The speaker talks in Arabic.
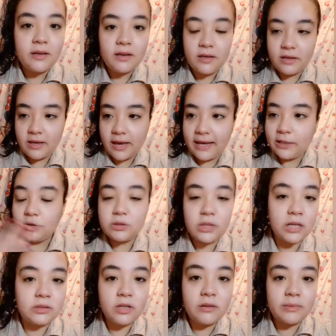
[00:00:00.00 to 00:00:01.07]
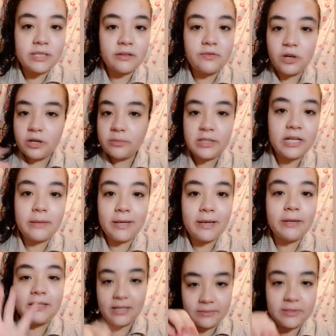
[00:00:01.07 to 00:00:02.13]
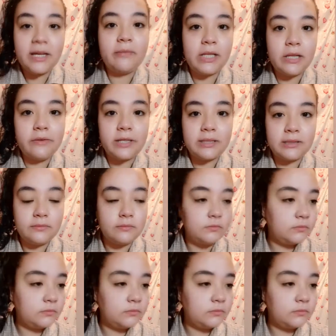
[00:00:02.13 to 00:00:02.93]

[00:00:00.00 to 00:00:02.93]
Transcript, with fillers: آه، حاجات كنت حطاها مثلا في قائمه ان انا اعملها بعدين هبتدي اعملها دلوقتي